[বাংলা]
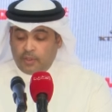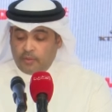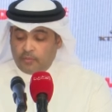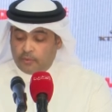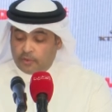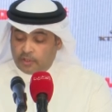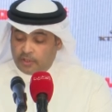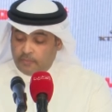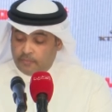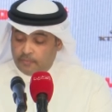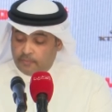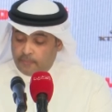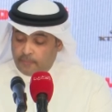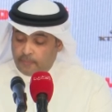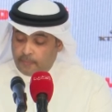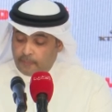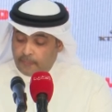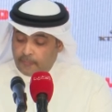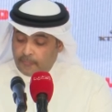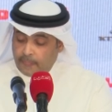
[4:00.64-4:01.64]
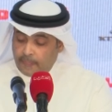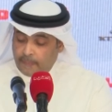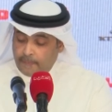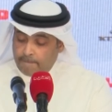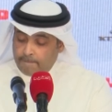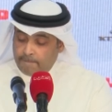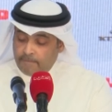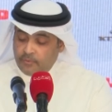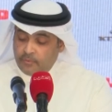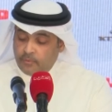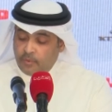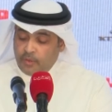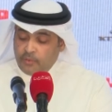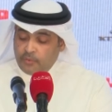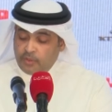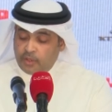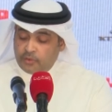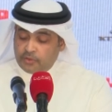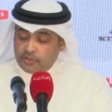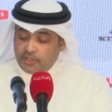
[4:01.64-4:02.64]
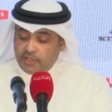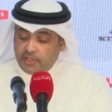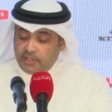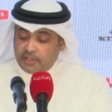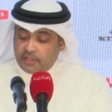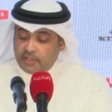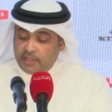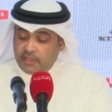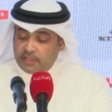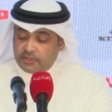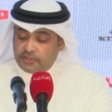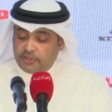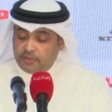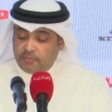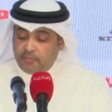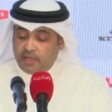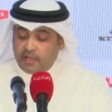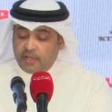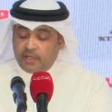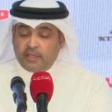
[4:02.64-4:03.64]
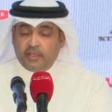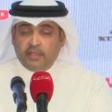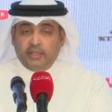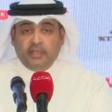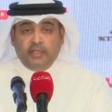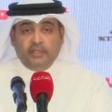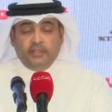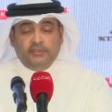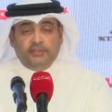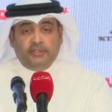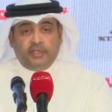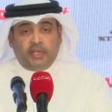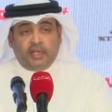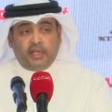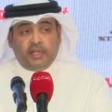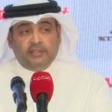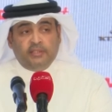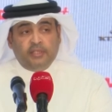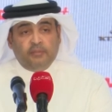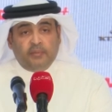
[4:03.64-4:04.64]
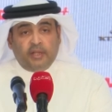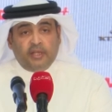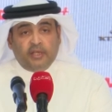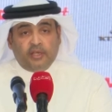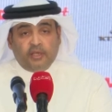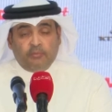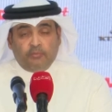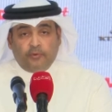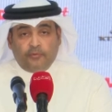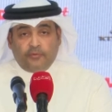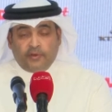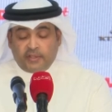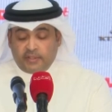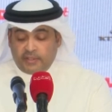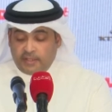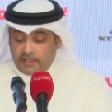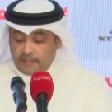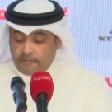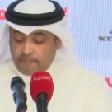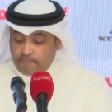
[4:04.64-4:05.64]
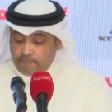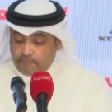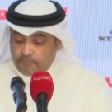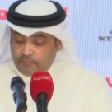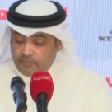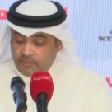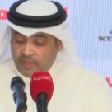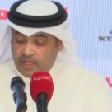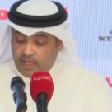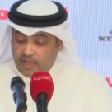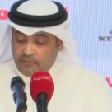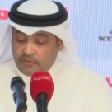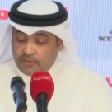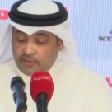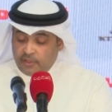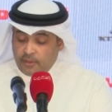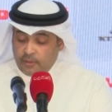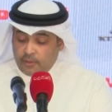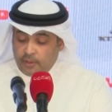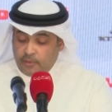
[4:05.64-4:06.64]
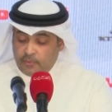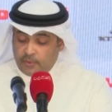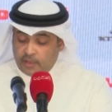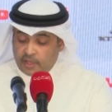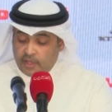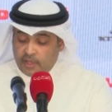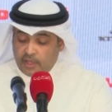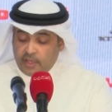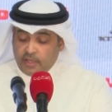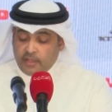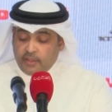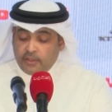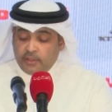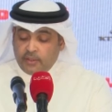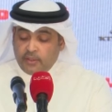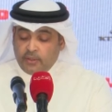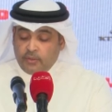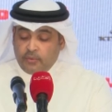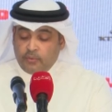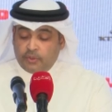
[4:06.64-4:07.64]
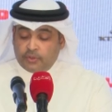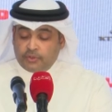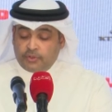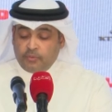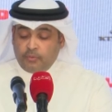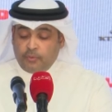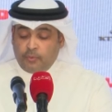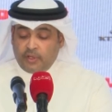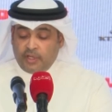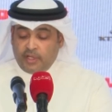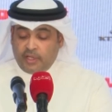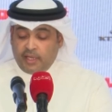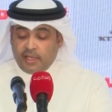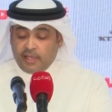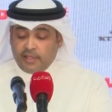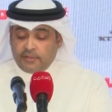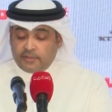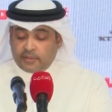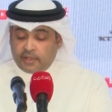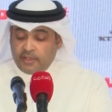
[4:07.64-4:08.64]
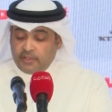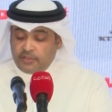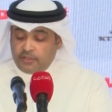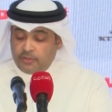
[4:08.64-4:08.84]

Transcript: তা হচ্ছে আমাদের বাহরাইনের মাননীয় প্রধানমন্ত্রী এবং বাহরাইনের মাননীয় বাদশাহ উভয়ে